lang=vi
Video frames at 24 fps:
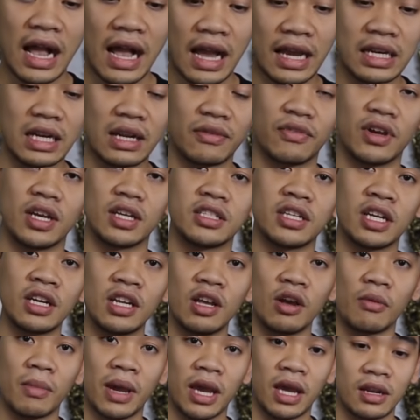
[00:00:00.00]
hai là về chất
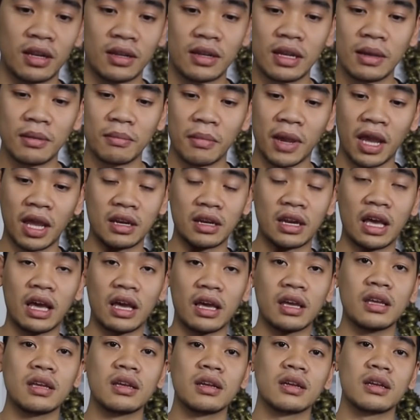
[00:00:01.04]
liệu men. Men
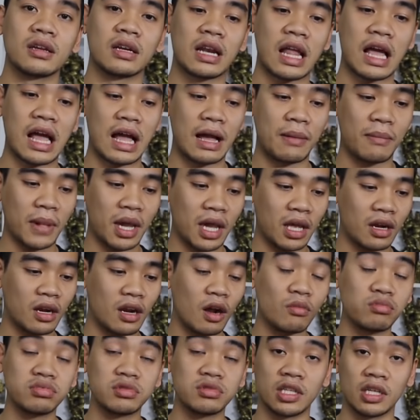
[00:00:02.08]
đây là men
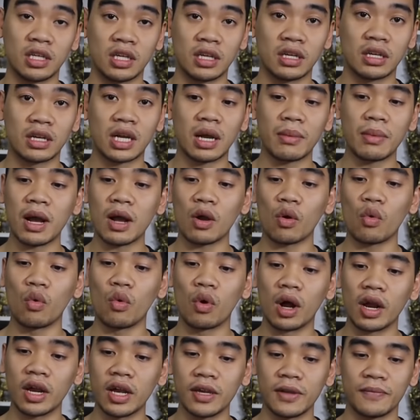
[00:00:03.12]
không chì, các bác
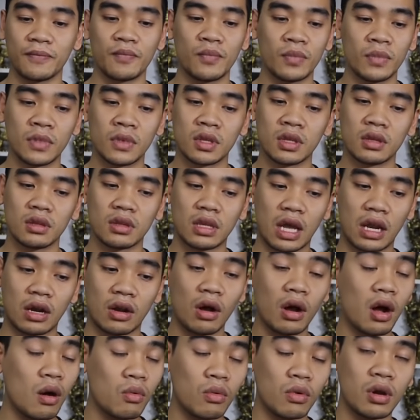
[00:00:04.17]
uống ấy là
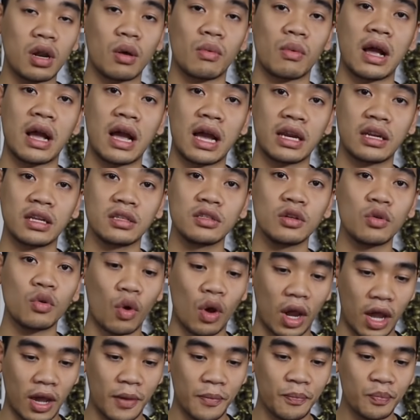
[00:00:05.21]
nó không có độc hại đến sức
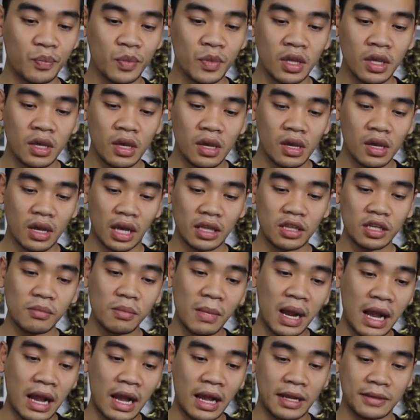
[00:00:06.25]
khỏe. Cái thứ
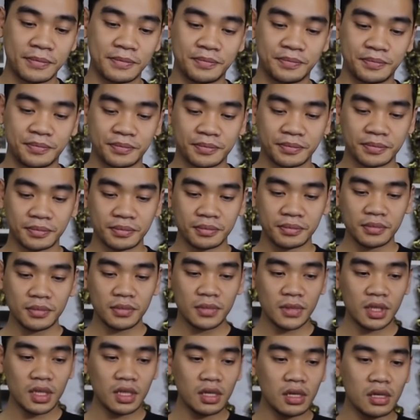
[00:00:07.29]
ba
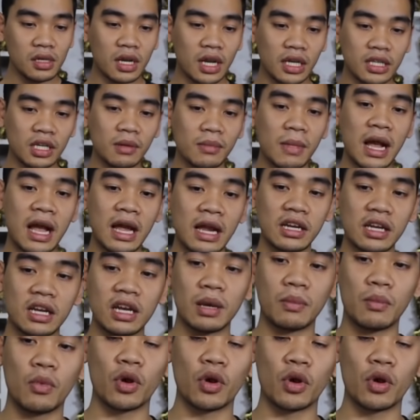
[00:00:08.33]
Cái thứ ba nữa là